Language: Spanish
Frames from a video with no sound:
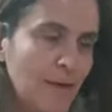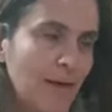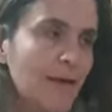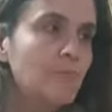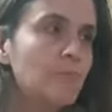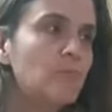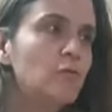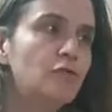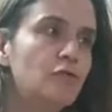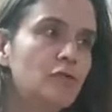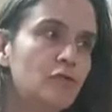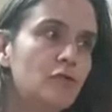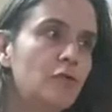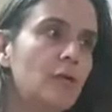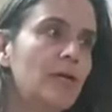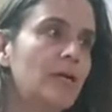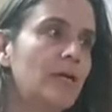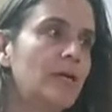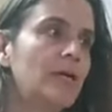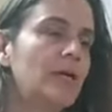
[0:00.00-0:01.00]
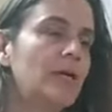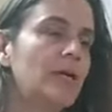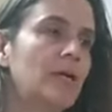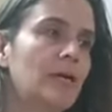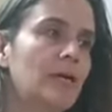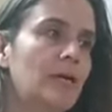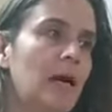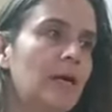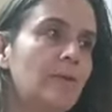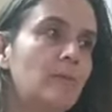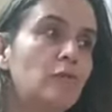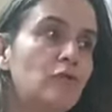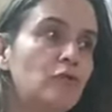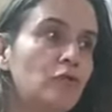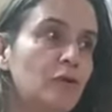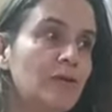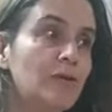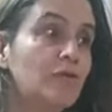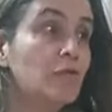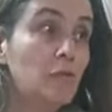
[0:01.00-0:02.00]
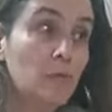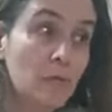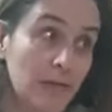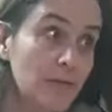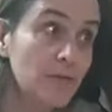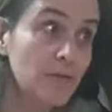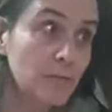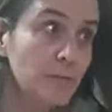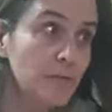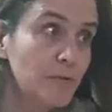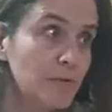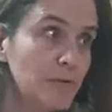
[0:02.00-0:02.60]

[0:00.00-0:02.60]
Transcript: Hay muchos eh, eh, hay muchos que son casos